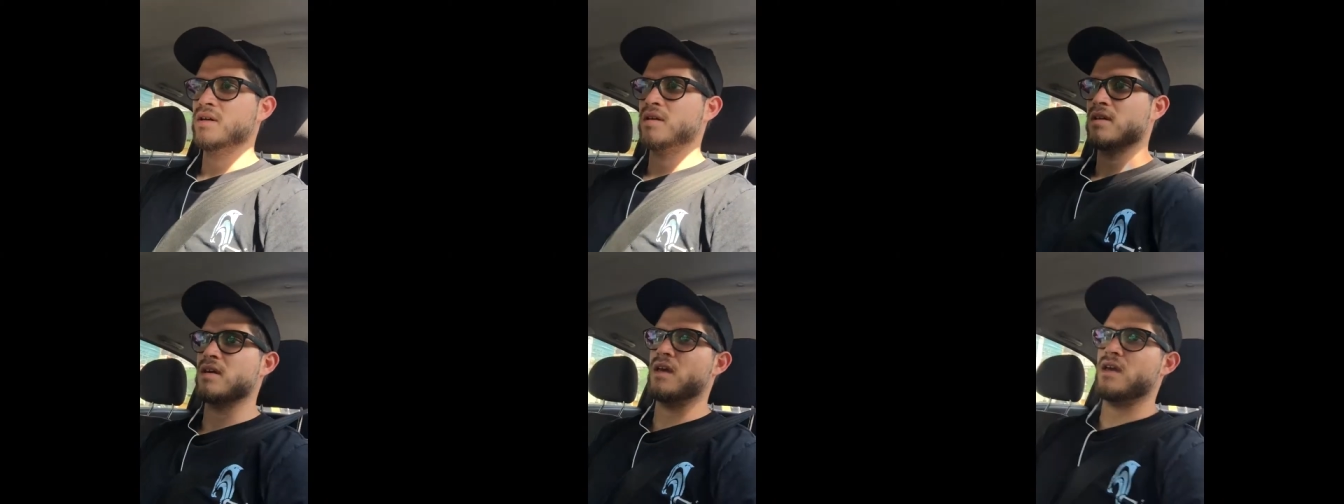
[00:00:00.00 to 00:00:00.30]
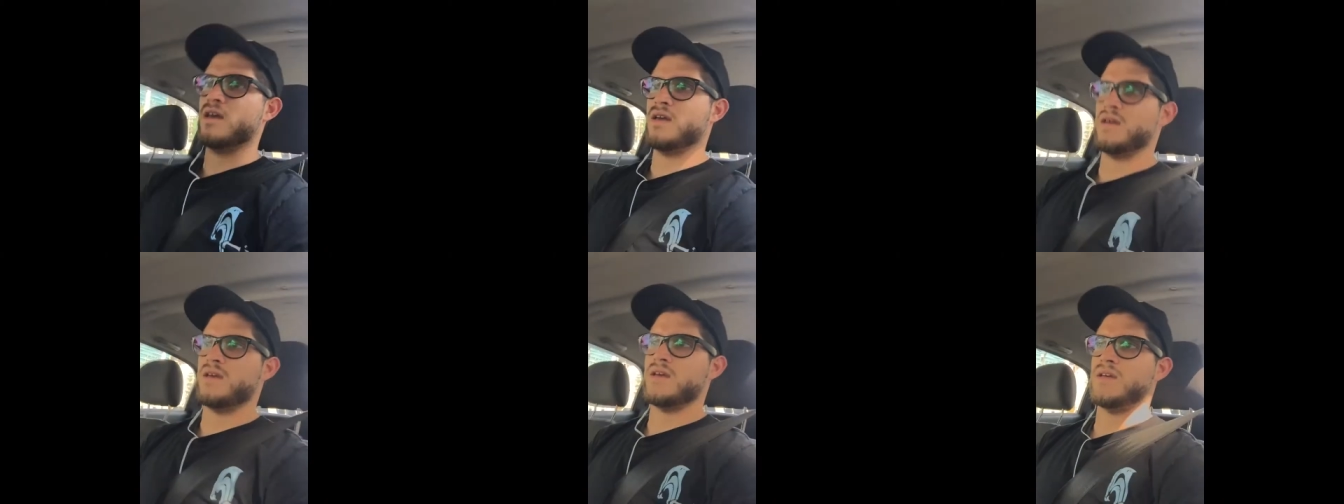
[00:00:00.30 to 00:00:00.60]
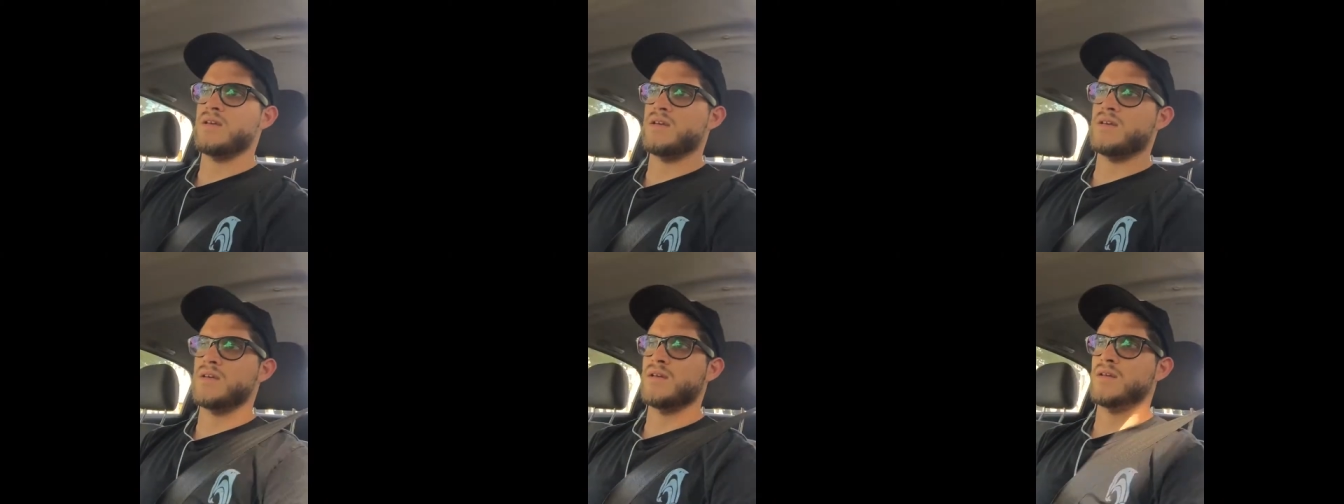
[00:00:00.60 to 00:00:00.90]

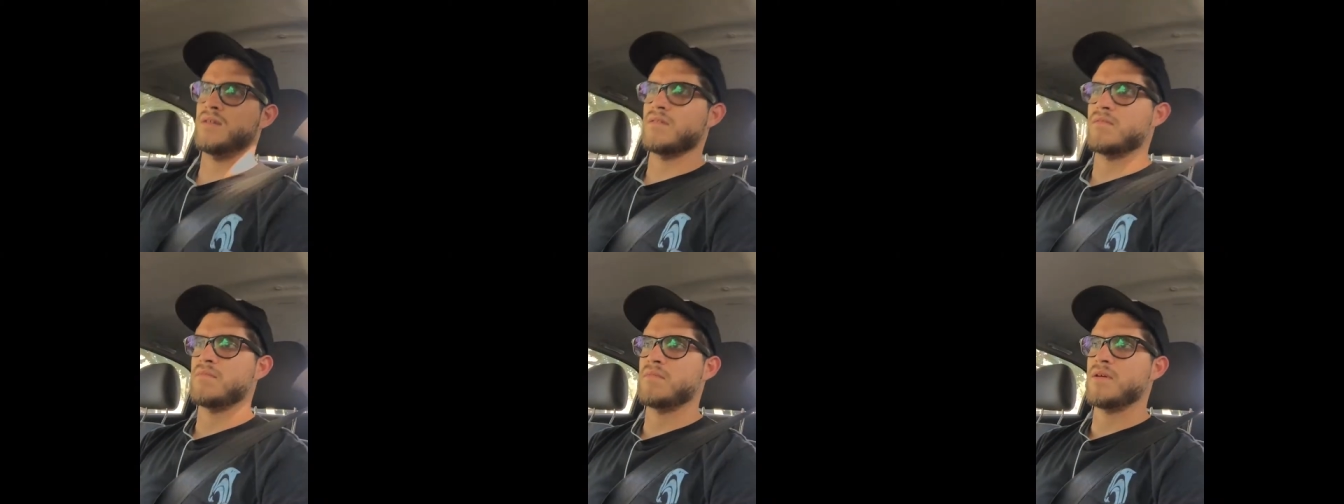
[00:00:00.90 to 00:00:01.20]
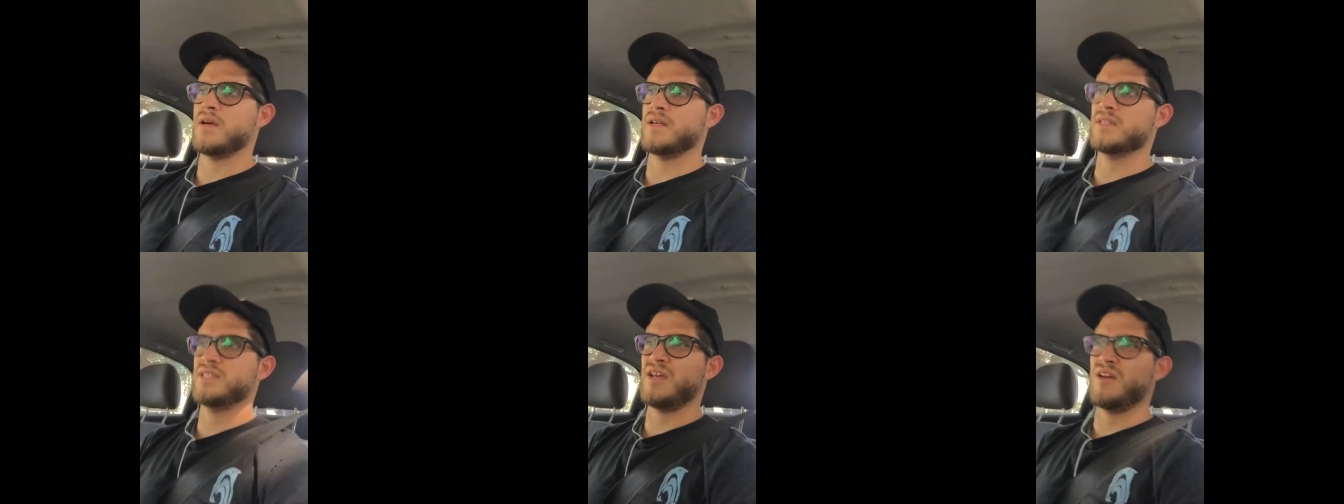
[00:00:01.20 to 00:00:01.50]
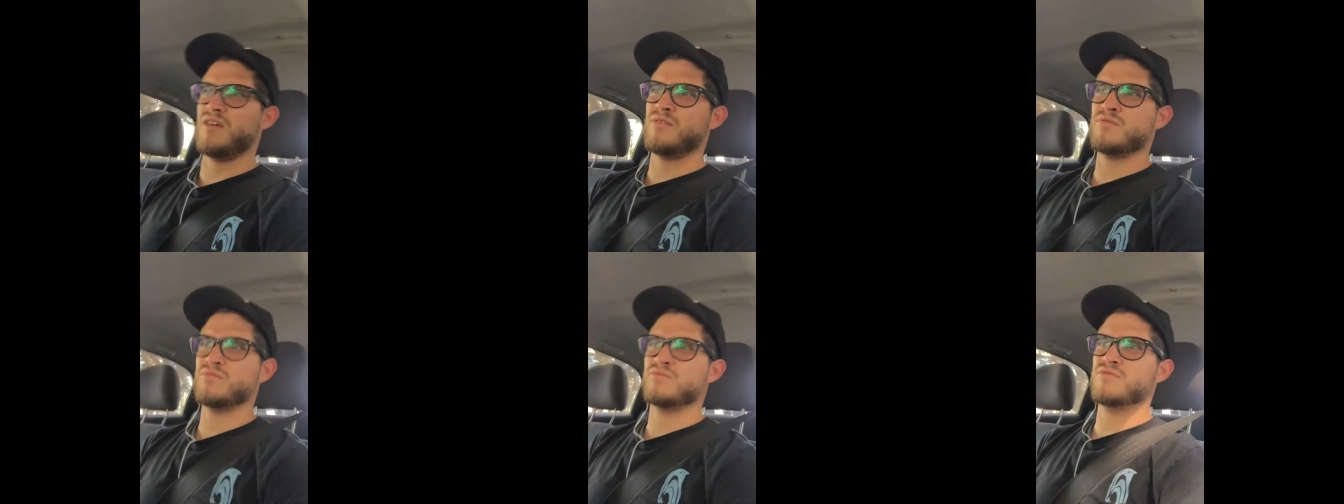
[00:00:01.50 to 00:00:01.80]
que
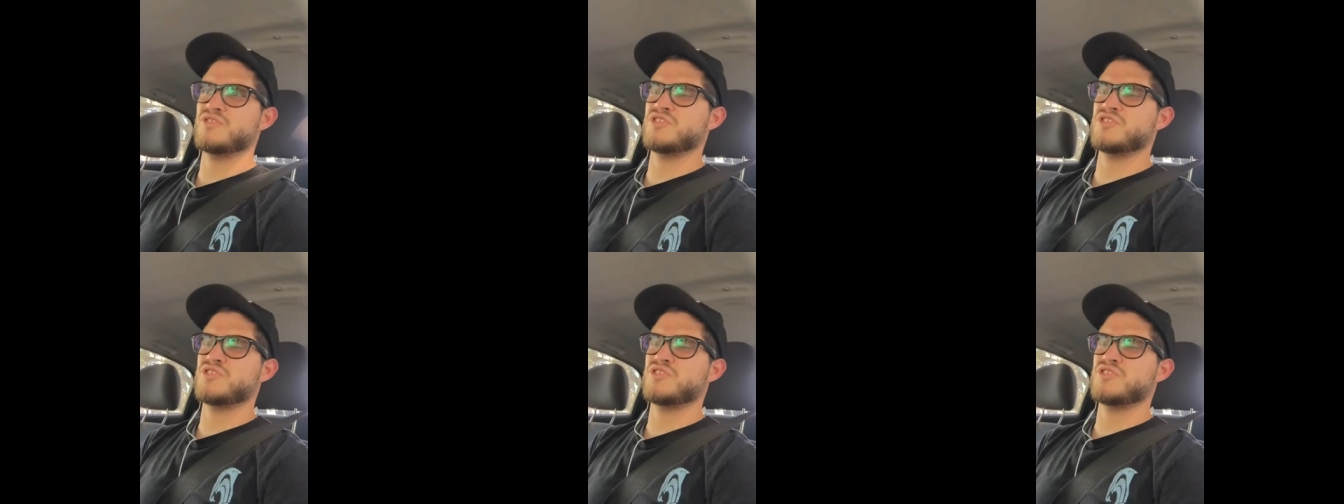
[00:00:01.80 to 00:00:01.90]
gastaron un